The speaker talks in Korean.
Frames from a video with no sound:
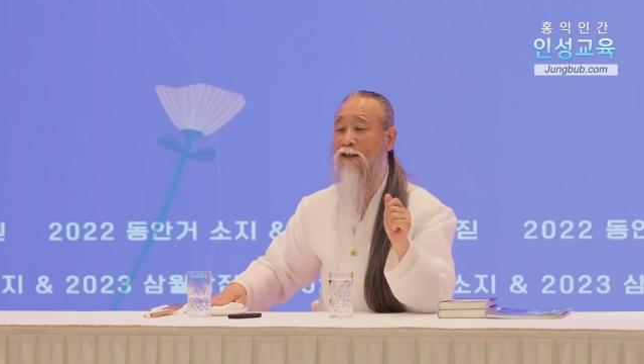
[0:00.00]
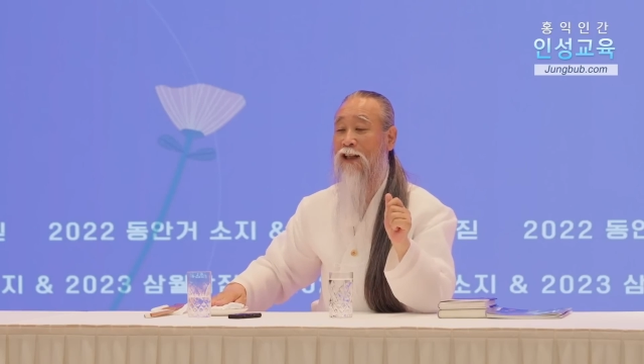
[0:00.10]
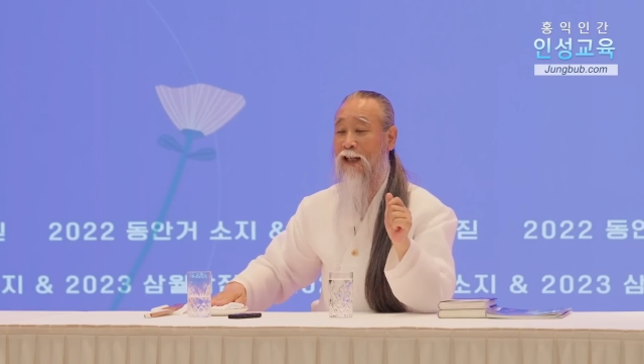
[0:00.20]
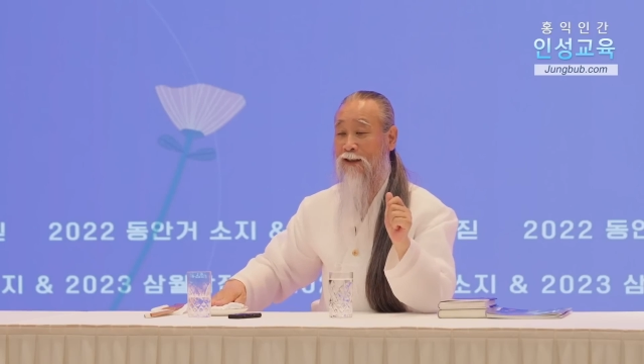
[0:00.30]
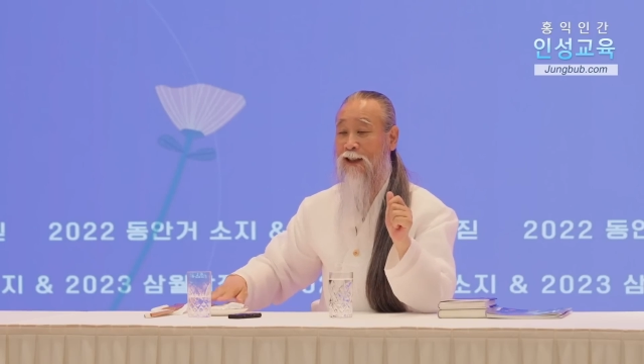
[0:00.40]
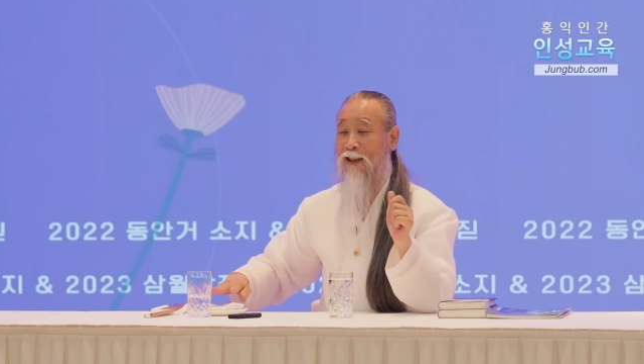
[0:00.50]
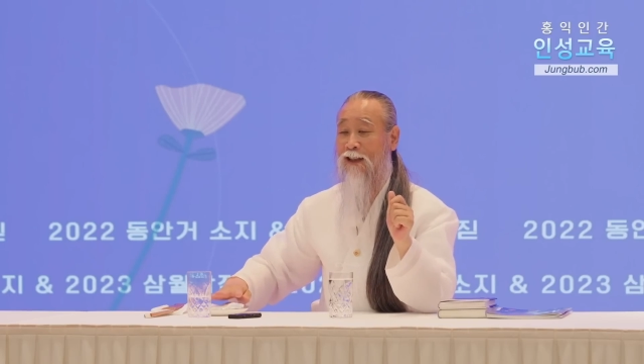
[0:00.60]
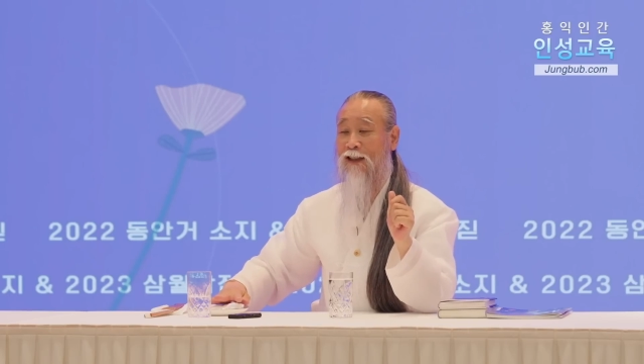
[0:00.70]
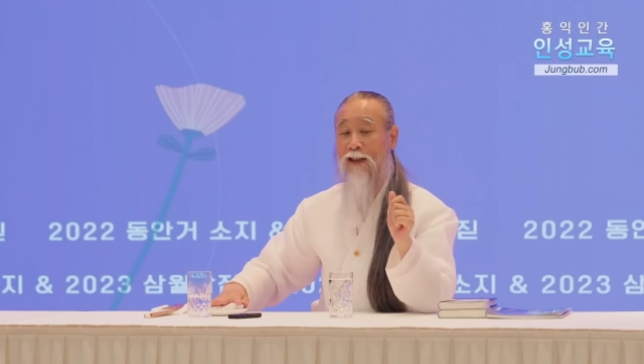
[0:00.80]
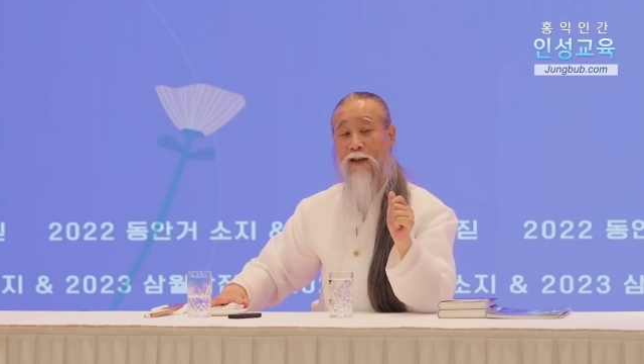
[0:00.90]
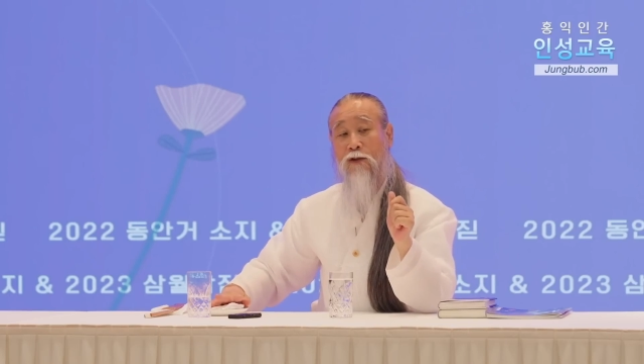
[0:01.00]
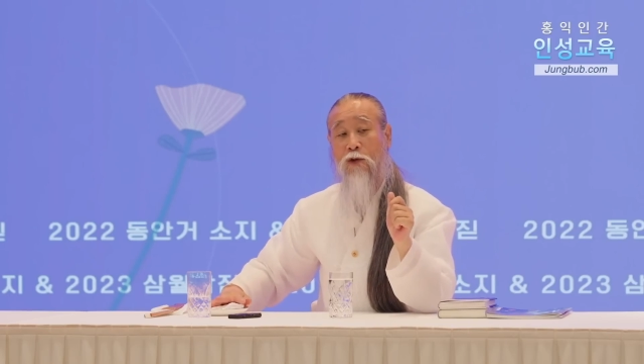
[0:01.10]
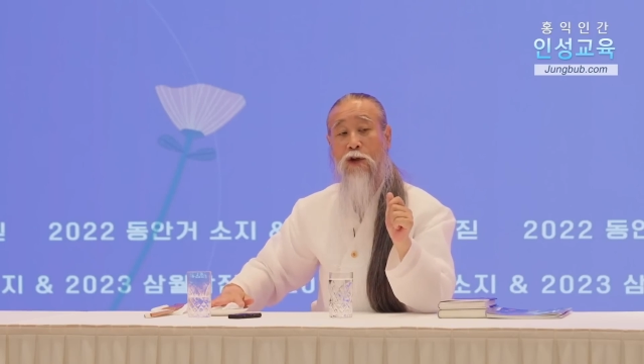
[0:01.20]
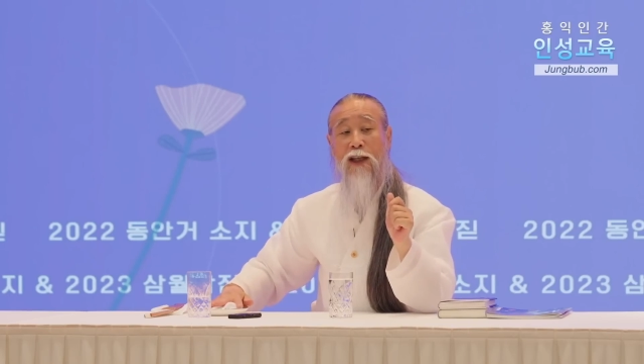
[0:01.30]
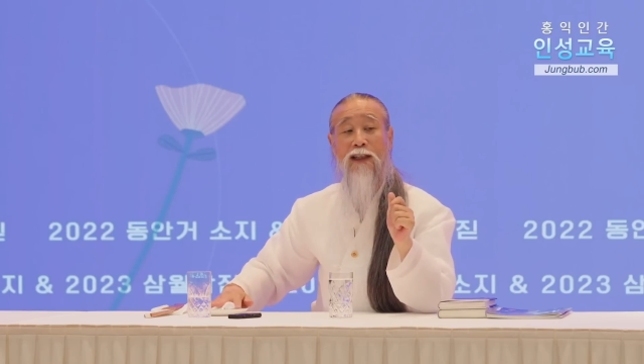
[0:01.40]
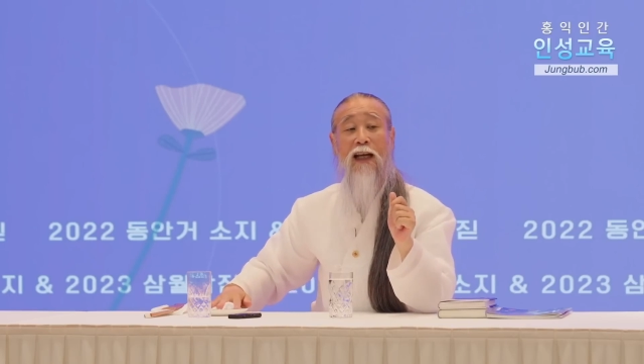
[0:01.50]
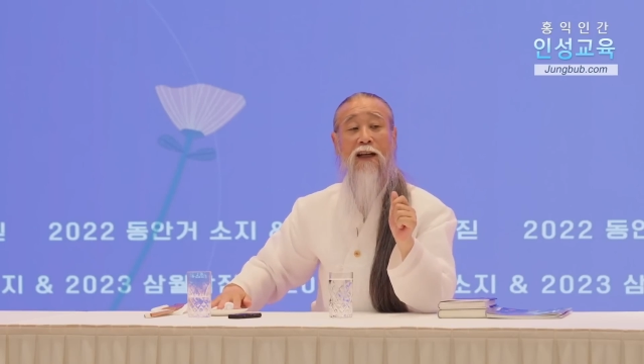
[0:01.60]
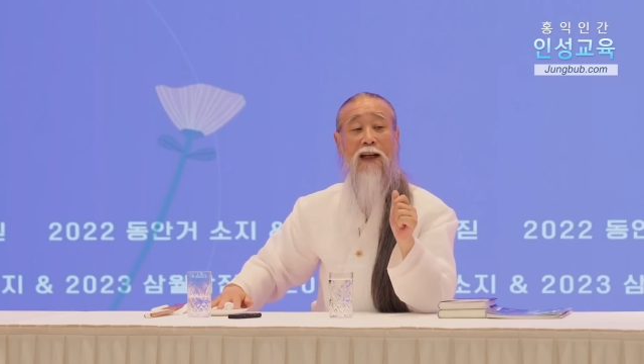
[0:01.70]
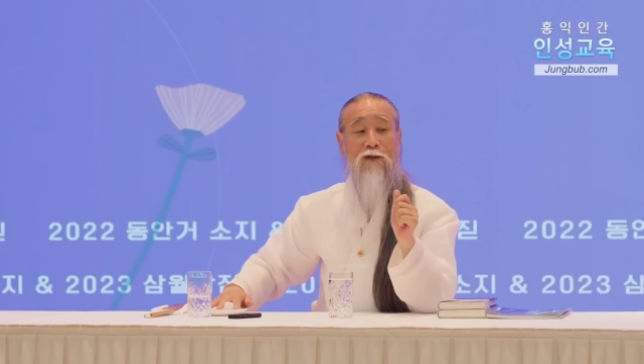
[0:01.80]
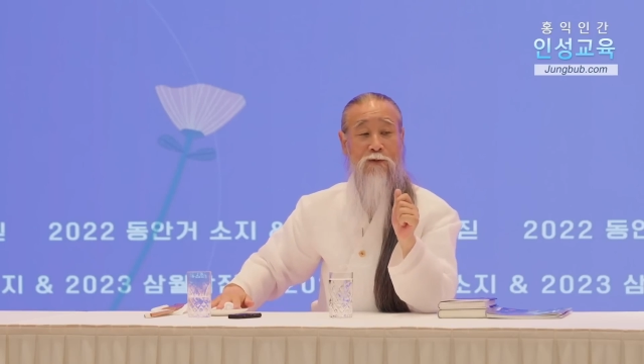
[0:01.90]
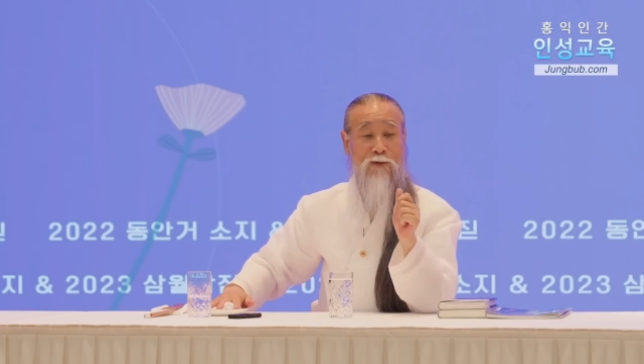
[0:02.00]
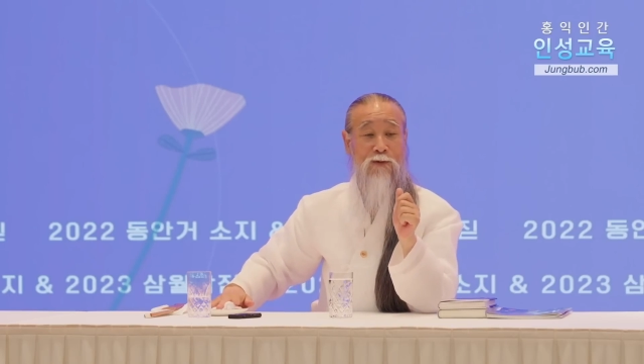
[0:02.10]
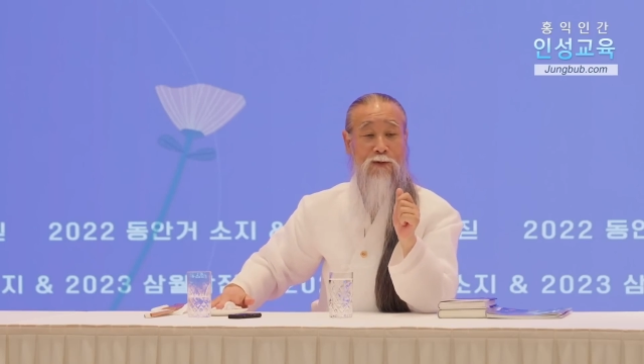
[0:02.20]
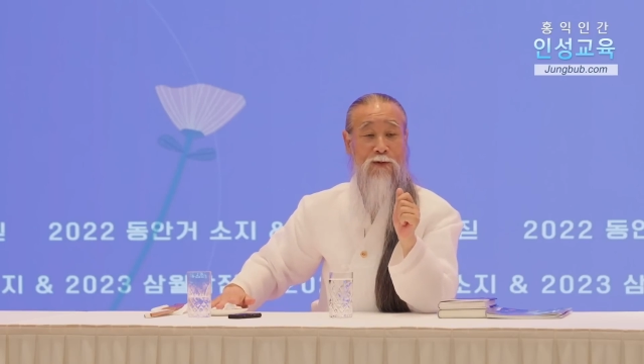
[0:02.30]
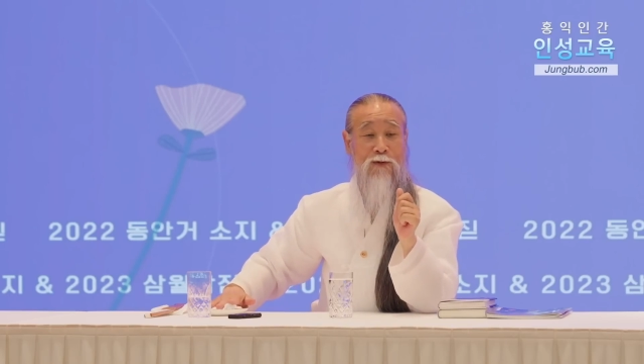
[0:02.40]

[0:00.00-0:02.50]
꺼내느냐 여기에 따라 가지고